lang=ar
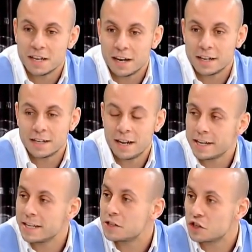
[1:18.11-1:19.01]
عن
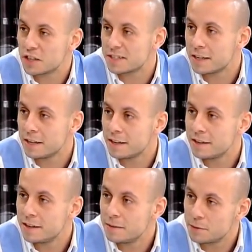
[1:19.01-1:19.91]
الحياه الشخصيه
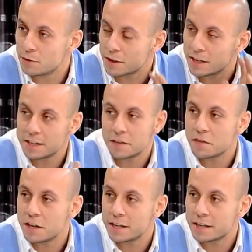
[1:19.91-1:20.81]
بروح كل
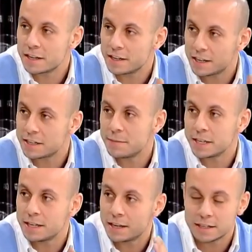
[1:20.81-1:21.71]
تفكيري
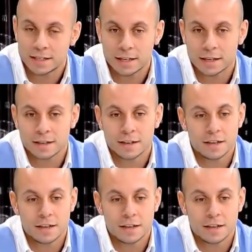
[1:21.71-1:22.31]
للتمرين للقتال